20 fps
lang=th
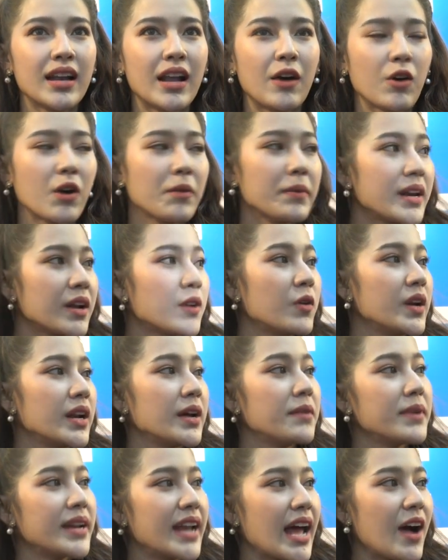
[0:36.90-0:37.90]
เราก็เป็นคน
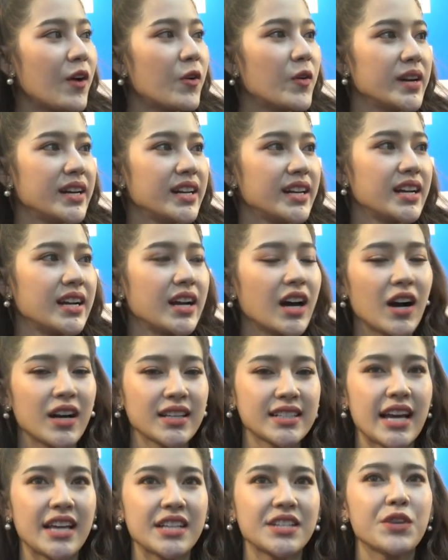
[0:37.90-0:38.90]
ธรรมดาคนหนึ่งก็
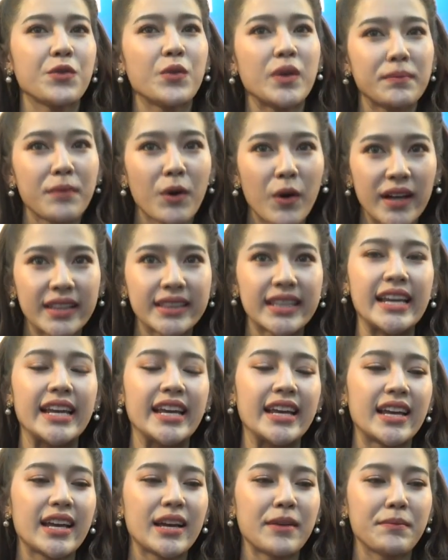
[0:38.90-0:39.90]
ใช้ชีวิตปกติ
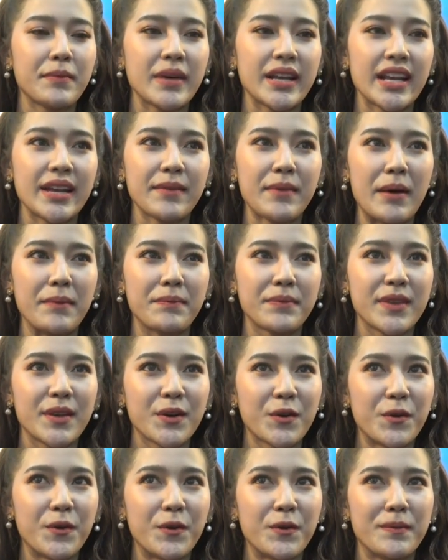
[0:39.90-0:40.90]
ไม่ได้แบบ
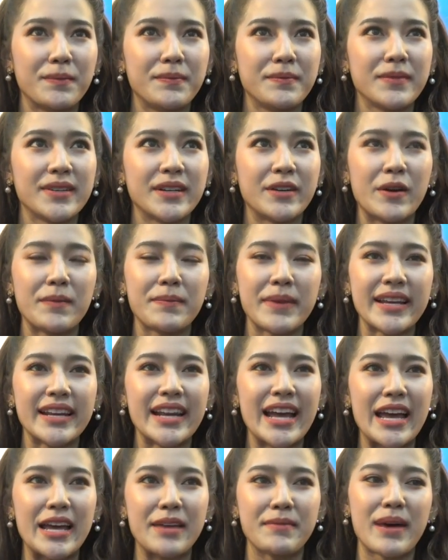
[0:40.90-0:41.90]
อยู่ หรือว่าไป
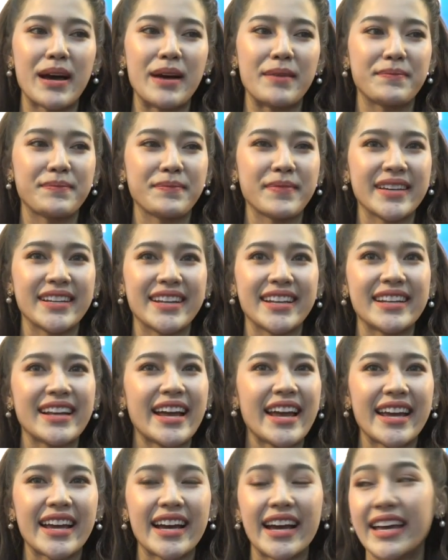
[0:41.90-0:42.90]
ไหนแบบไม่ได้
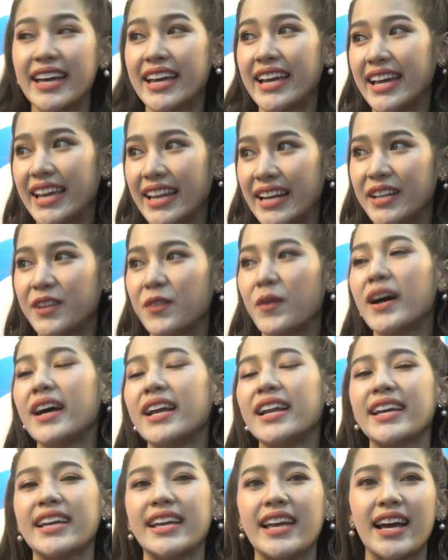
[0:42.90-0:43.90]
ให้ใครเห็นหรือว่า
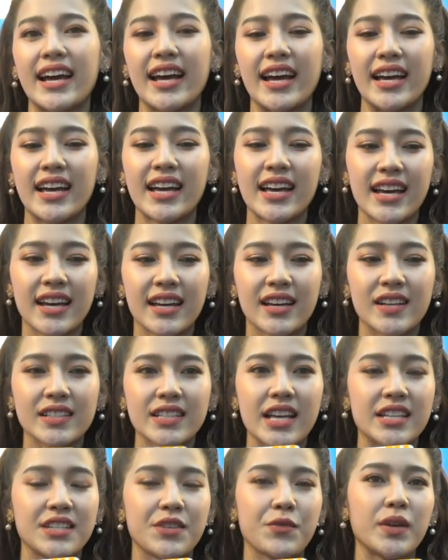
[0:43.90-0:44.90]
อะไรอย่างเงี้ยค่ะ ก็
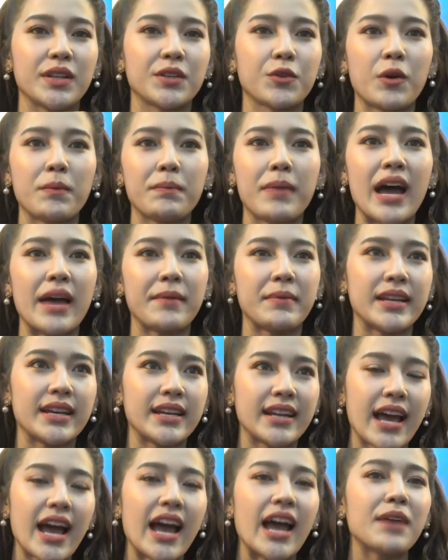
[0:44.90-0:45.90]
ใช้ชีวิตทั่วไปไป
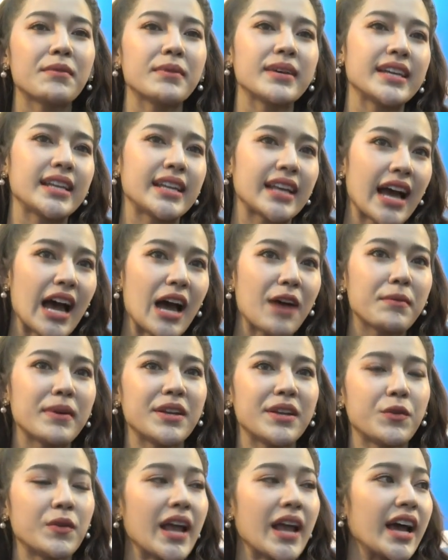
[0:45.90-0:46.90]
เดินห้างไปกินข้าวไป
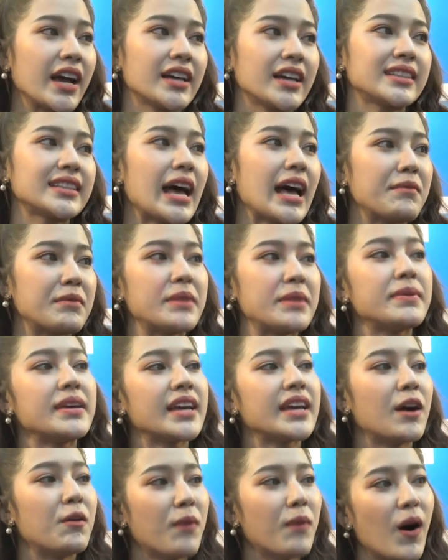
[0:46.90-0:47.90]
ดูหนังก็ตามที่
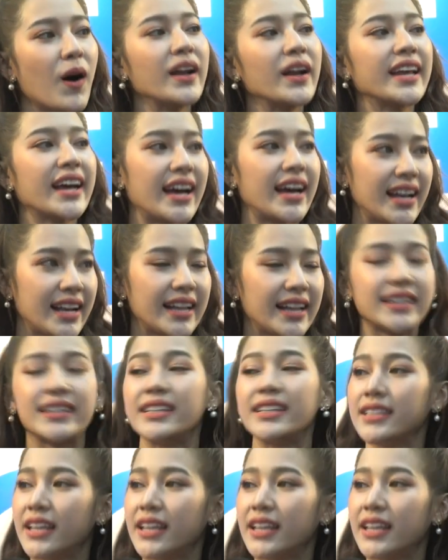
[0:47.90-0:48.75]
พี่เขาบอกเลยค่ะจริงคว